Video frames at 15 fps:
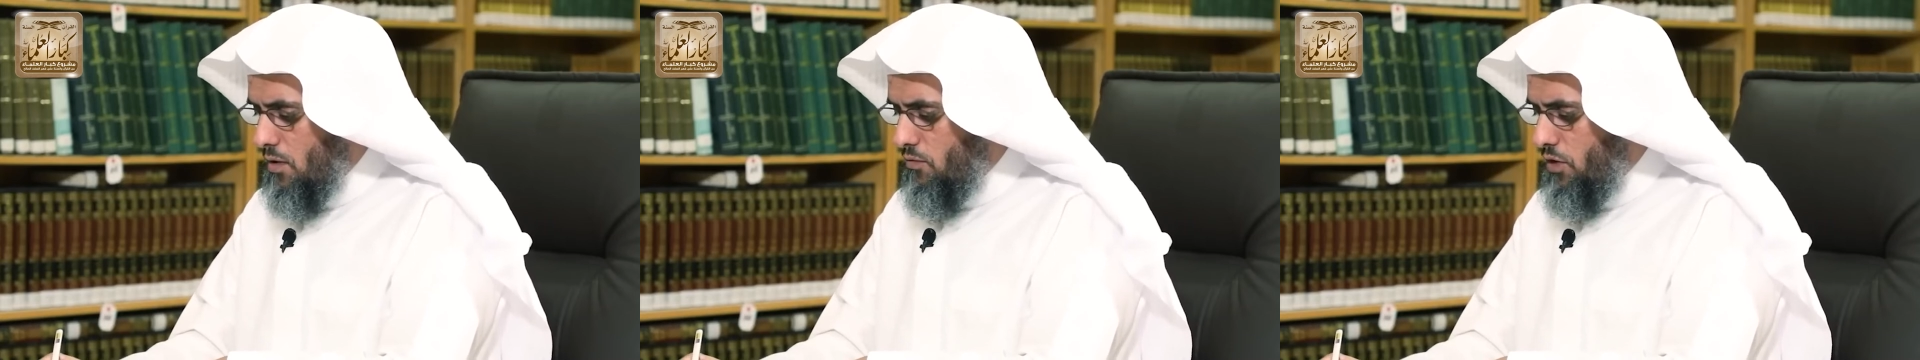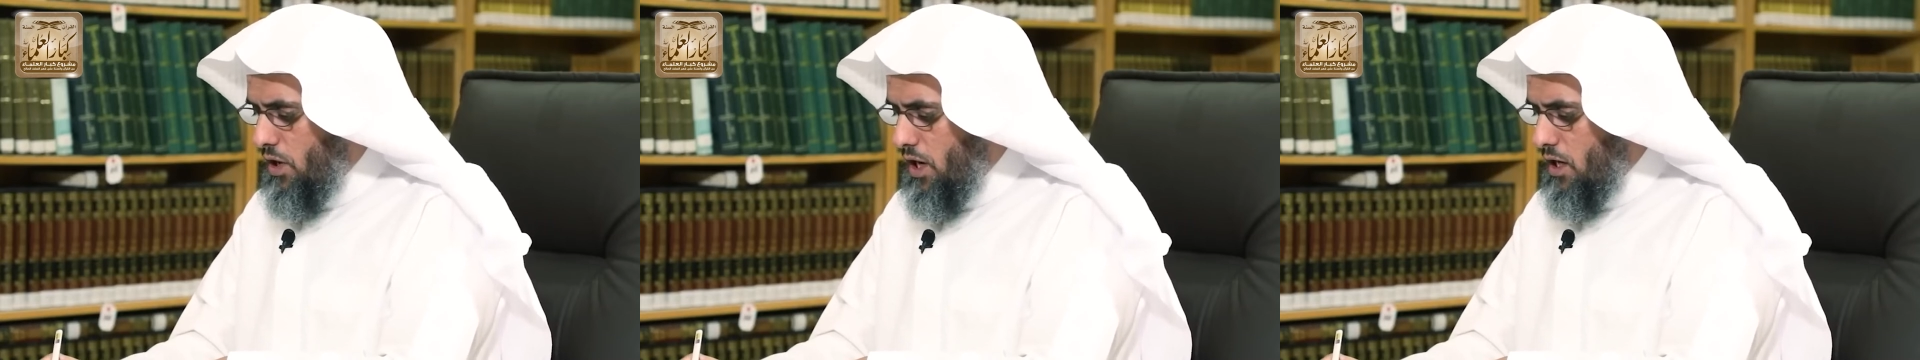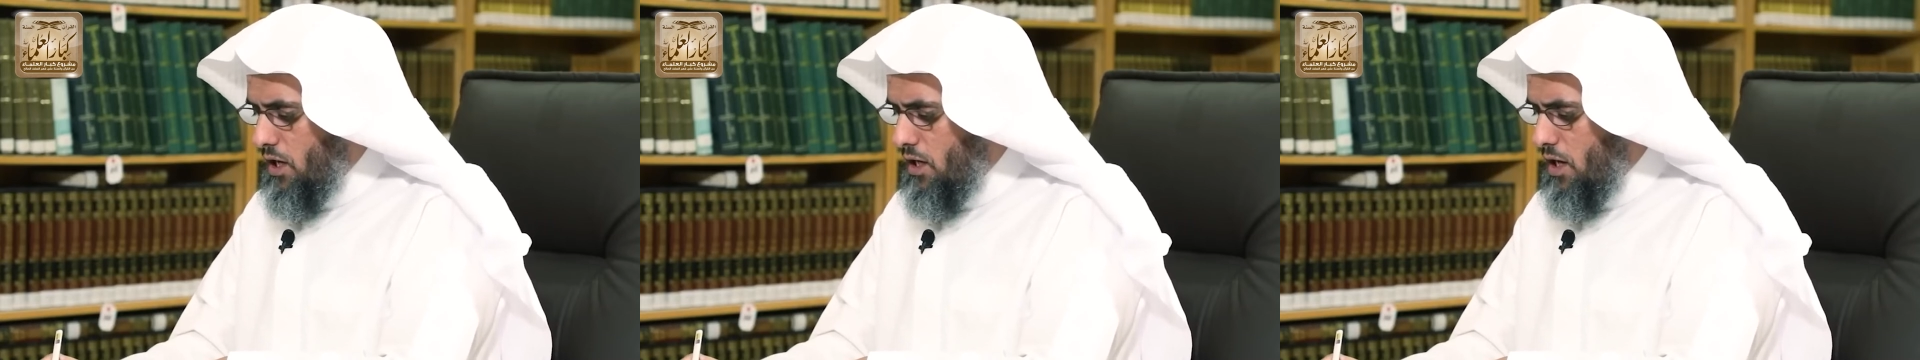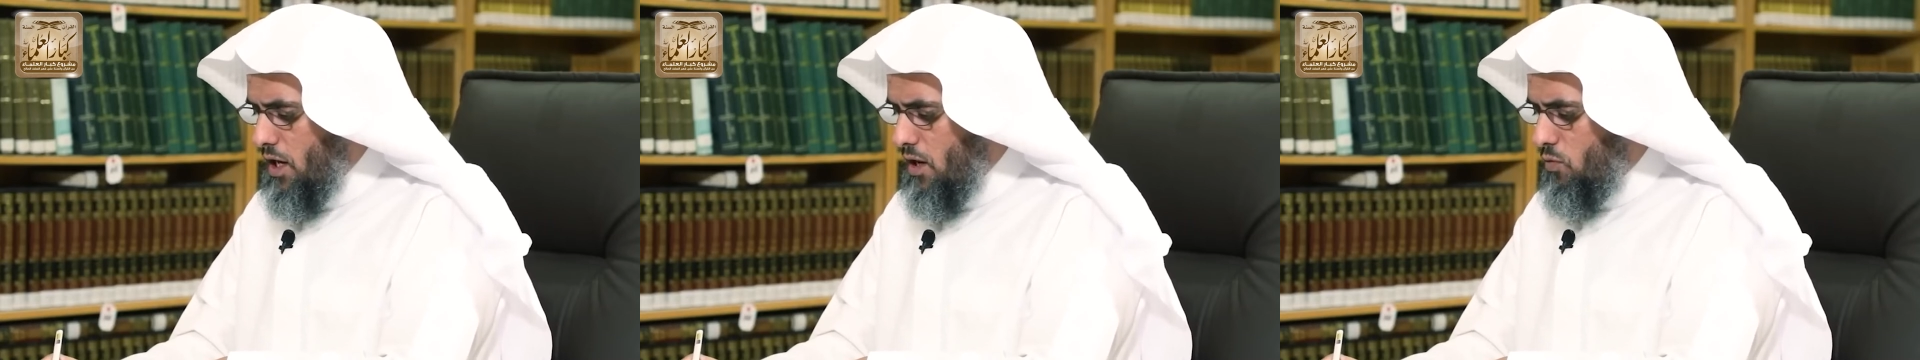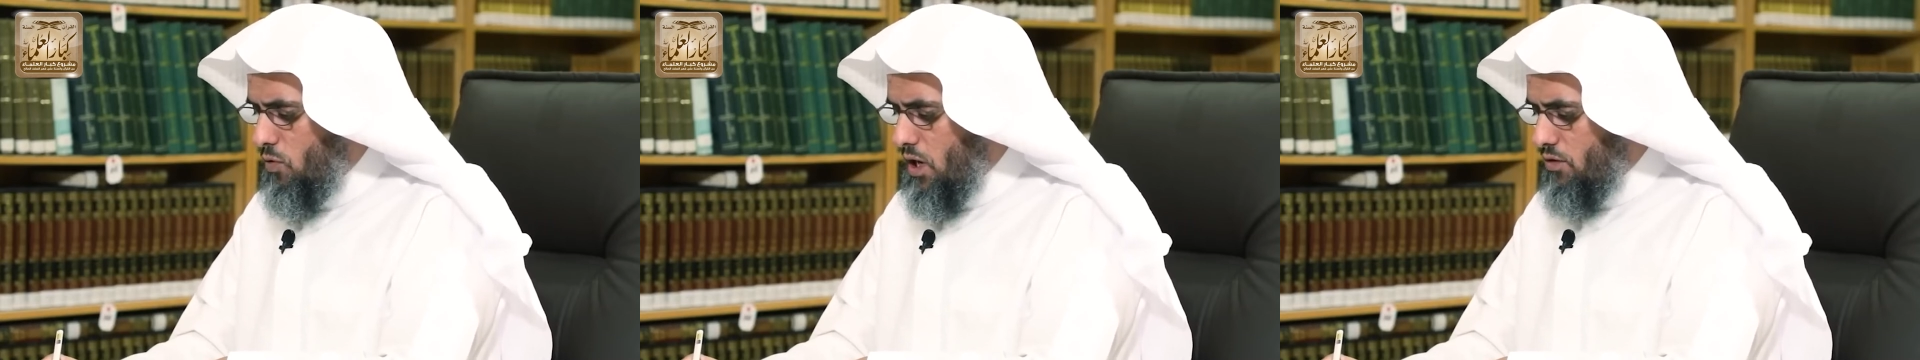فإن
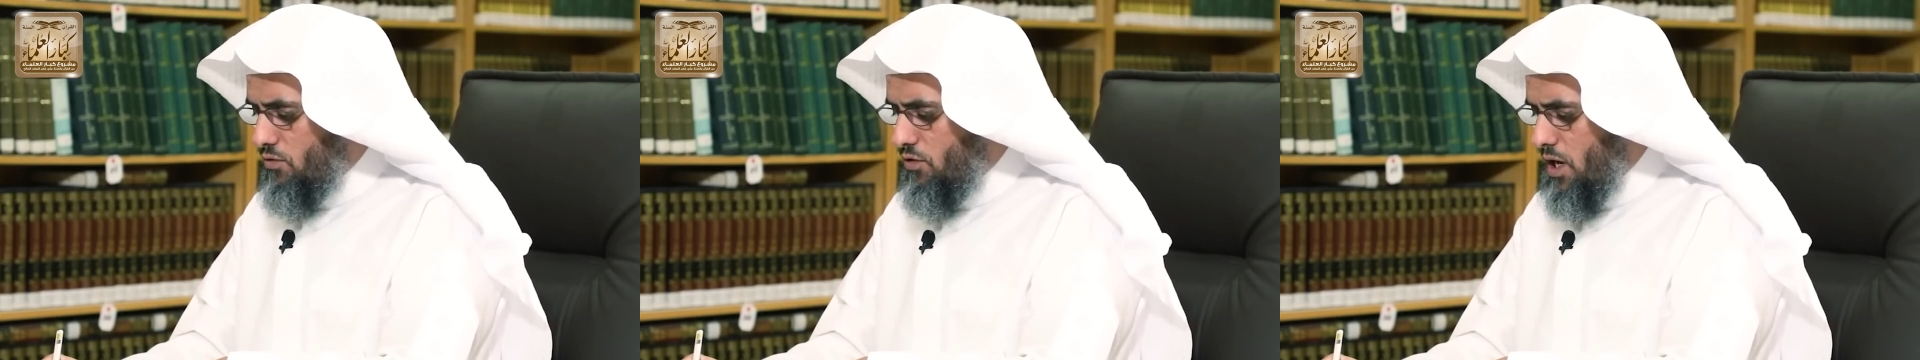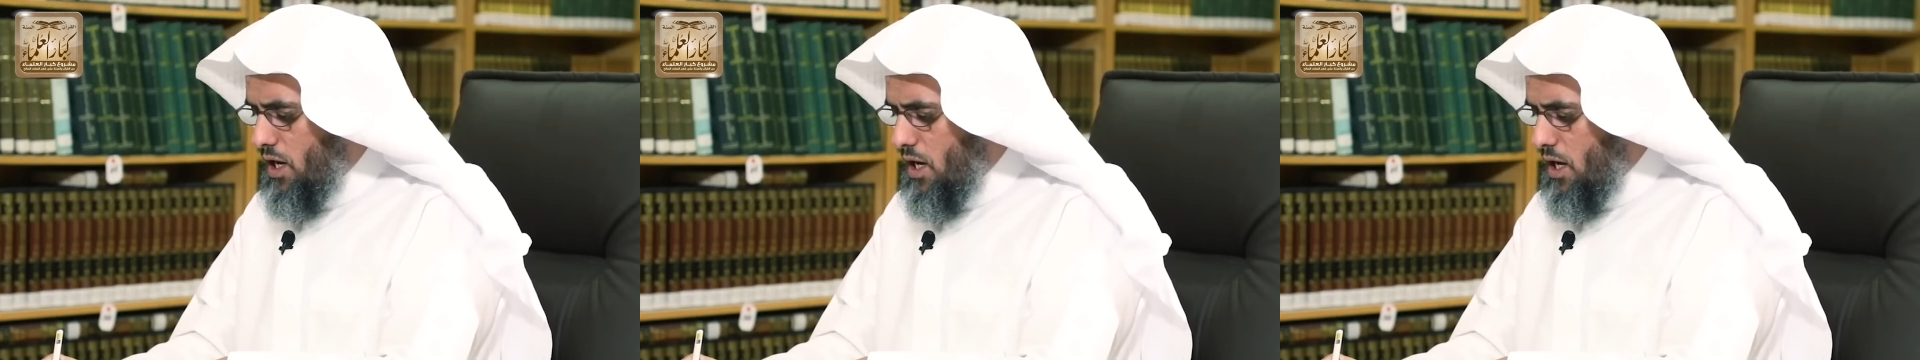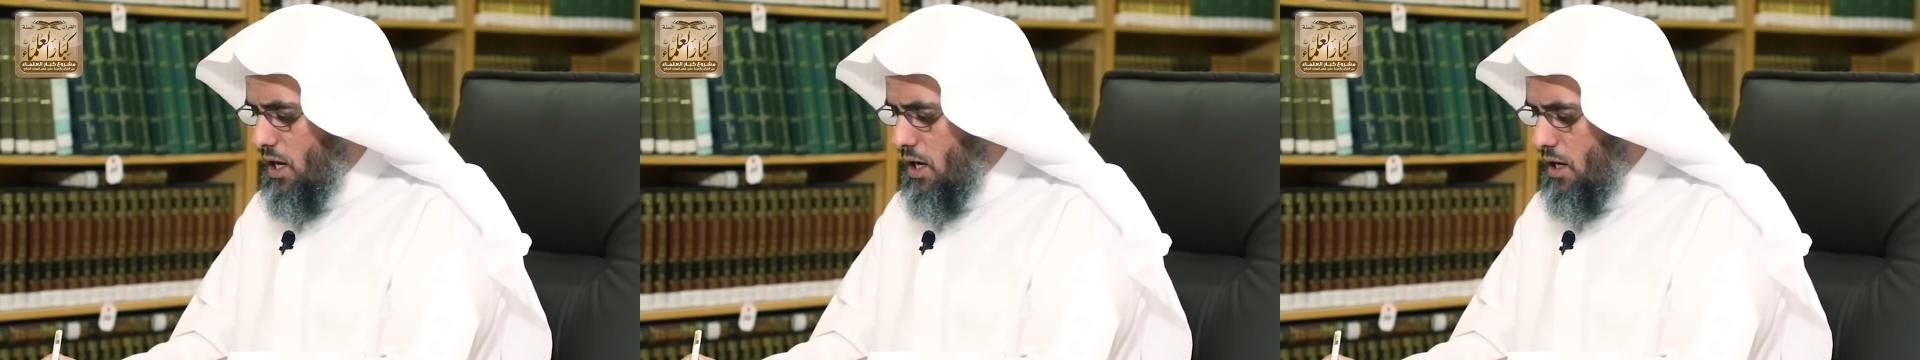الوقف